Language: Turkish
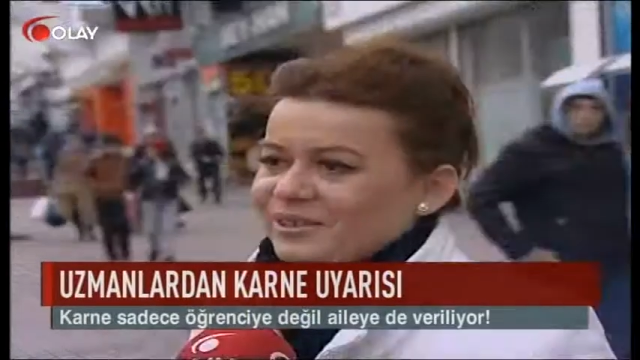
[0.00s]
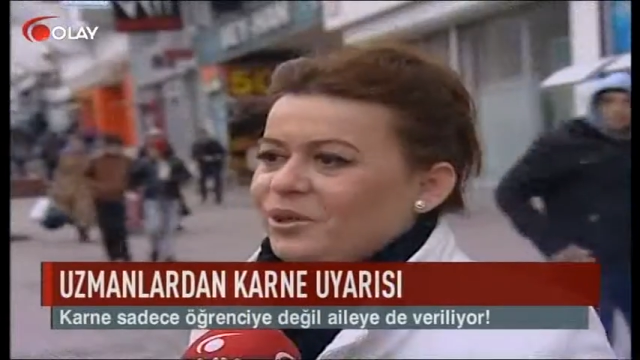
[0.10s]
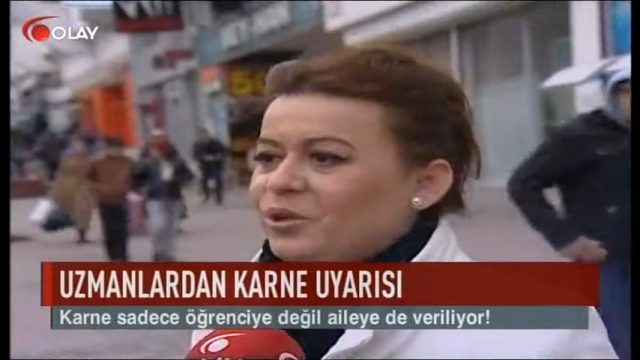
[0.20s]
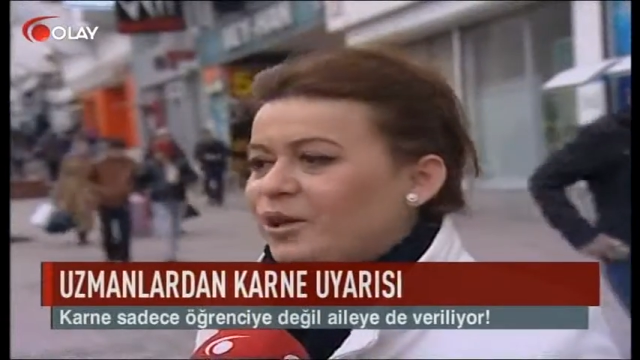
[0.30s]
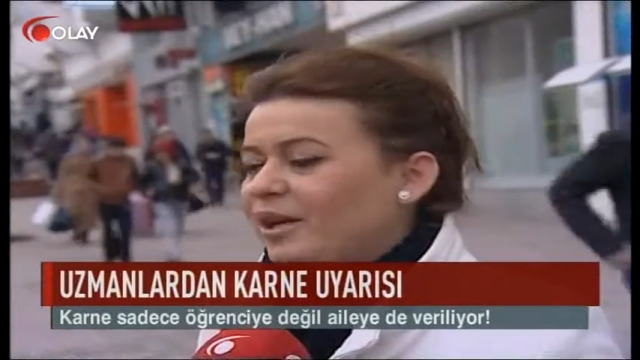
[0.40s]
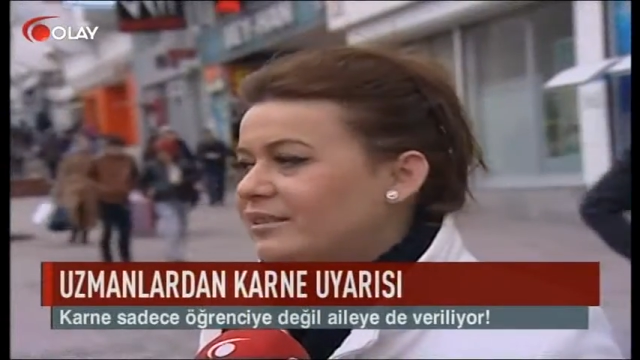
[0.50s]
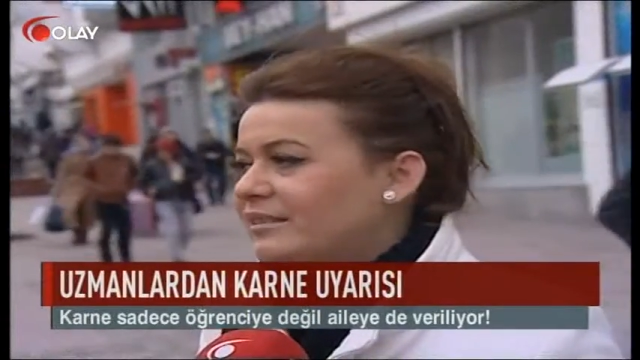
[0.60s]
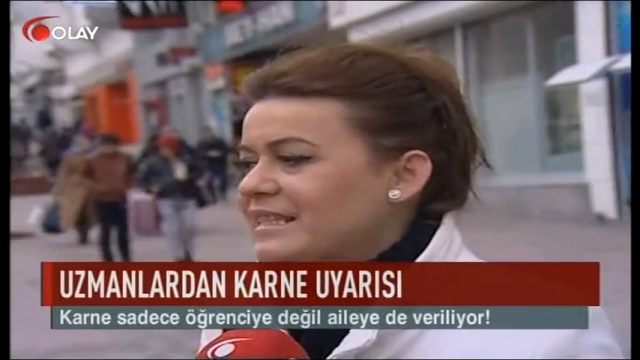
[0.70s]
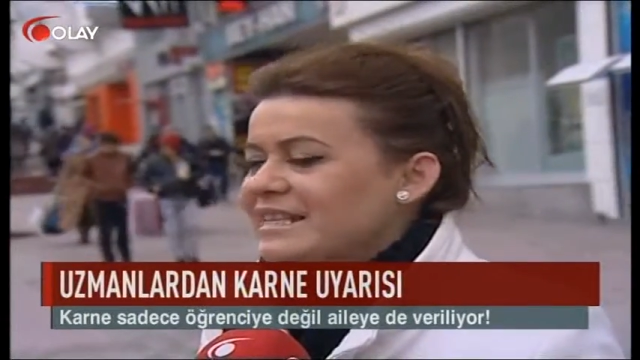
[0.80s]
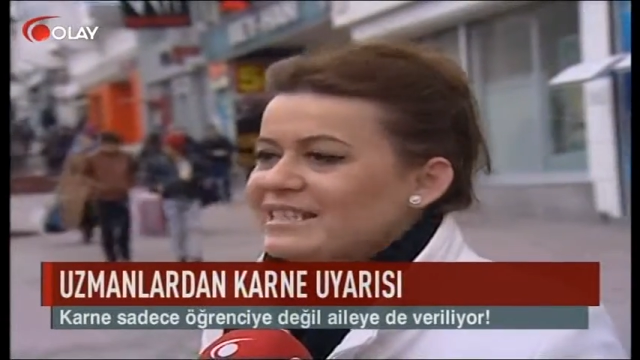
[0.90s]
Kötü
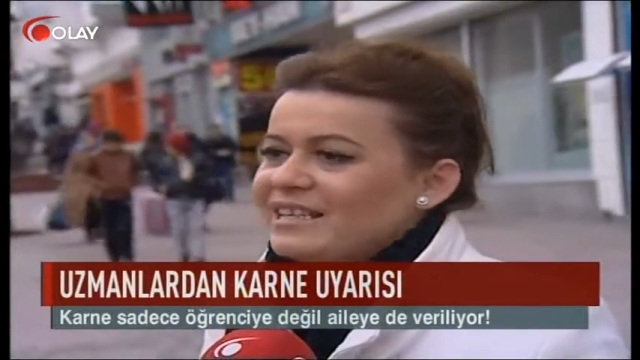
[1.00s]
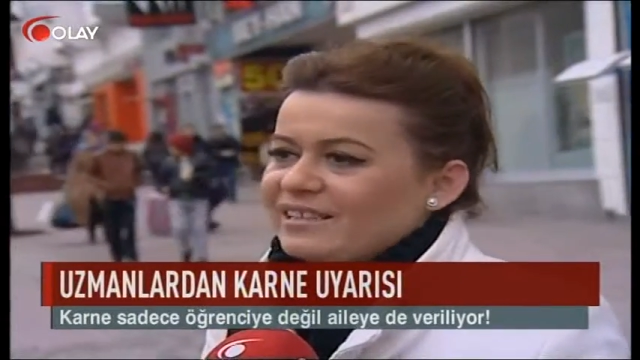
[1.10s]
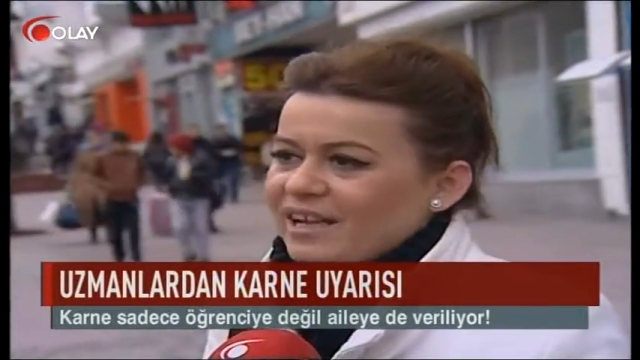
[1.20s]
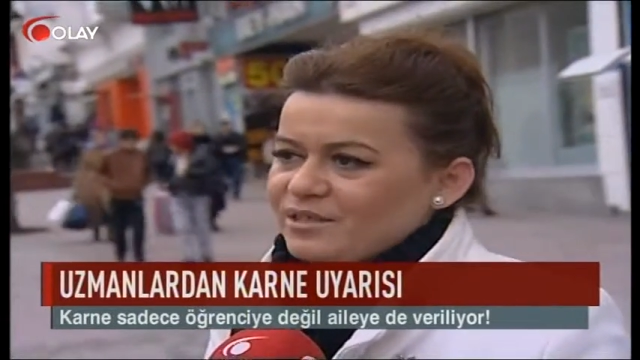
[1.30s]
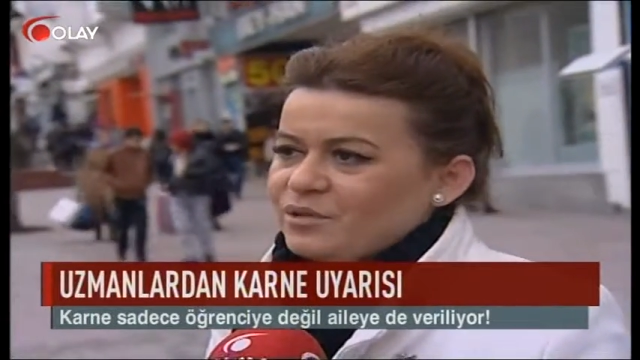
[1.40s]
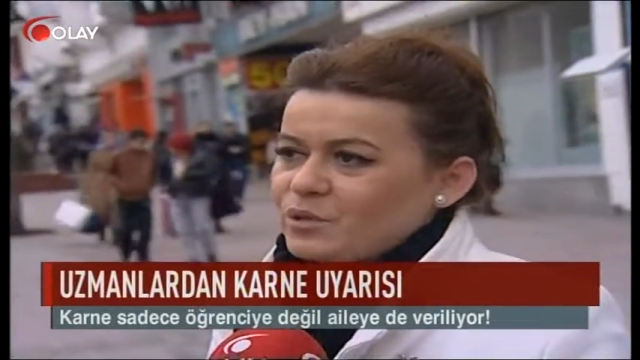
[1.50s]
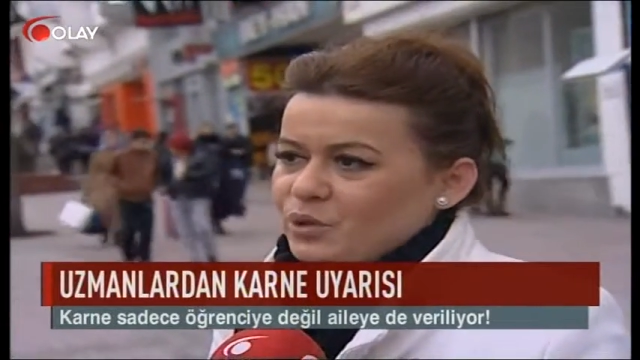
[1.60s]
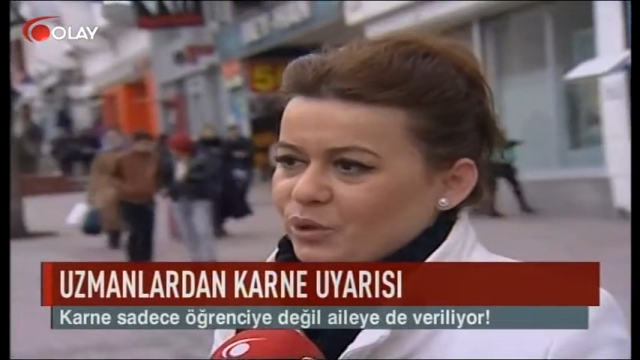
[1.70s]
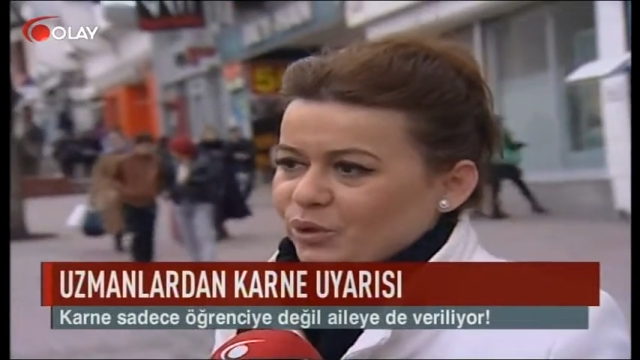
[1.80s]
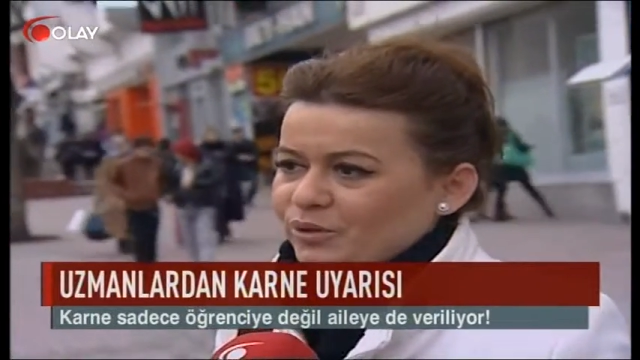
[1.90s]
aldığında zaten kendisi
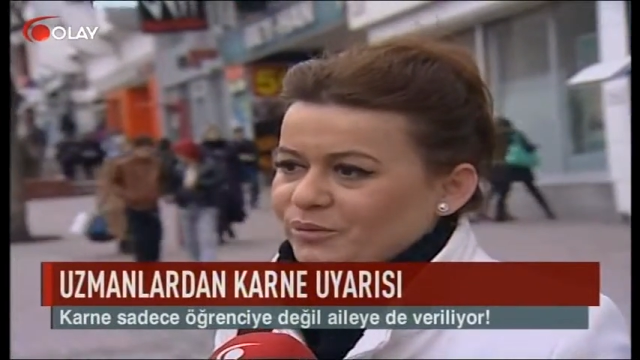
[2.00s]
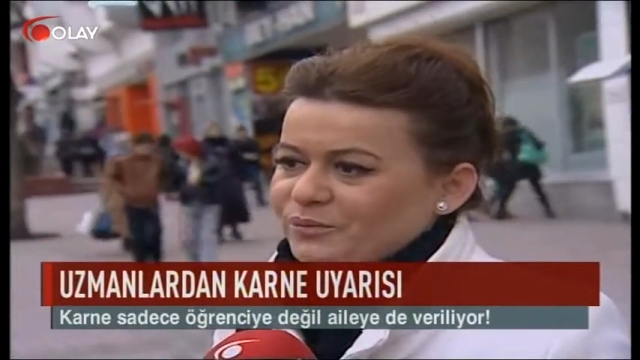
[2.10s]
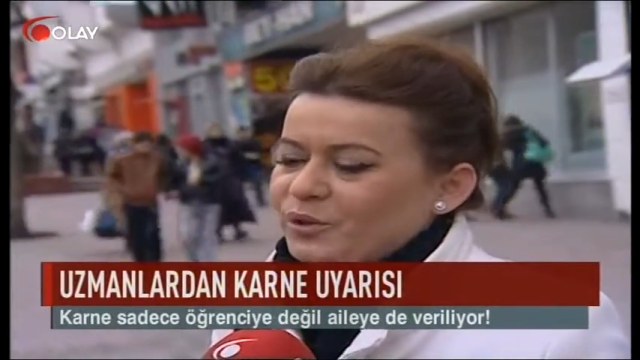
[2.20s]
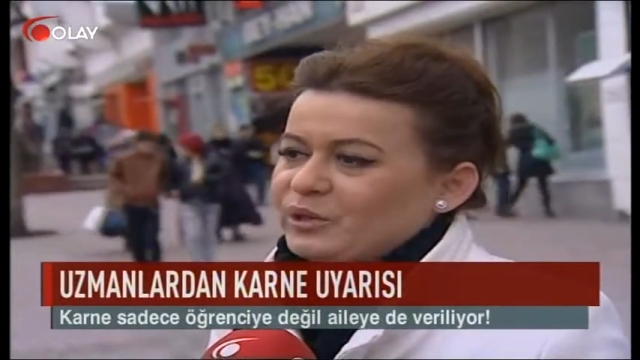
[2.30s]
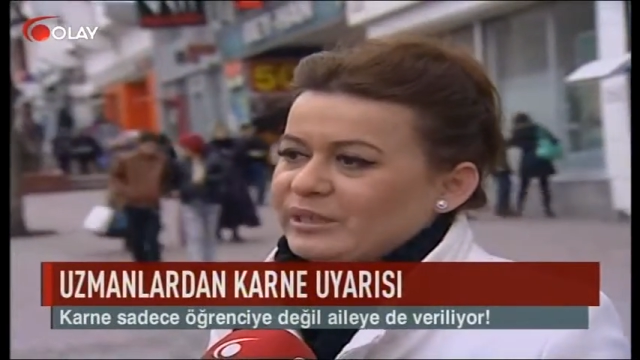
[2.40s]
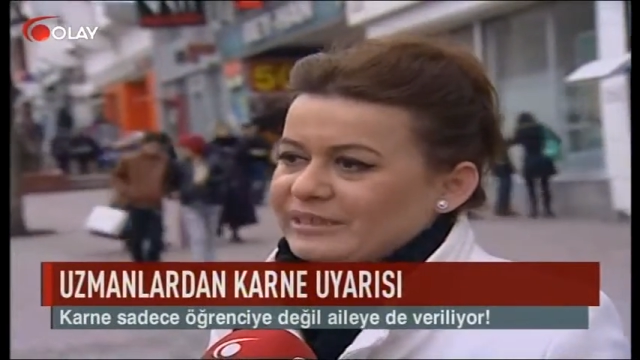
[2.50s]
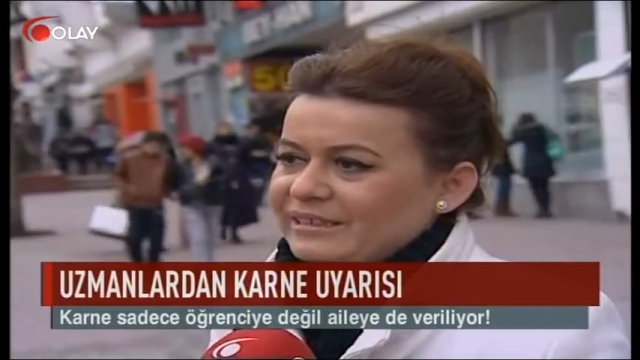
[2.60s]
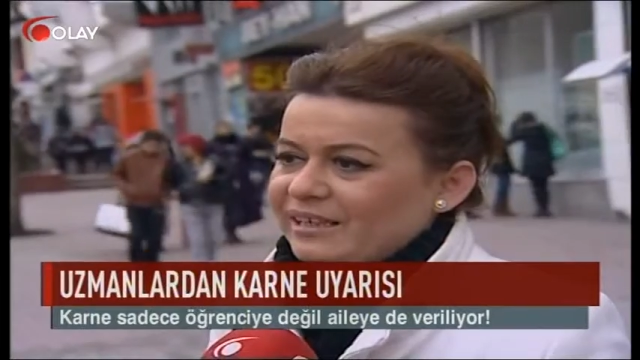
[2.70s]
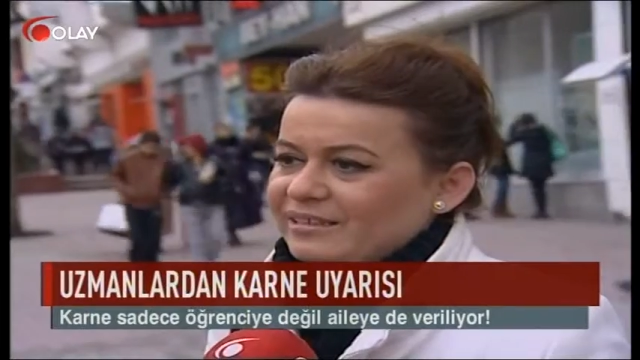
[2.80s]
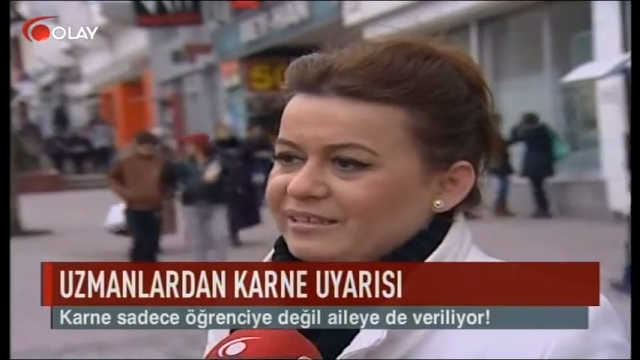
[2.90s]
üzülüyor
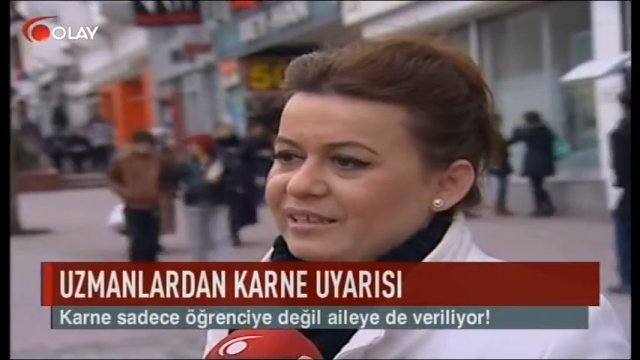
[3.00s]
notlarından,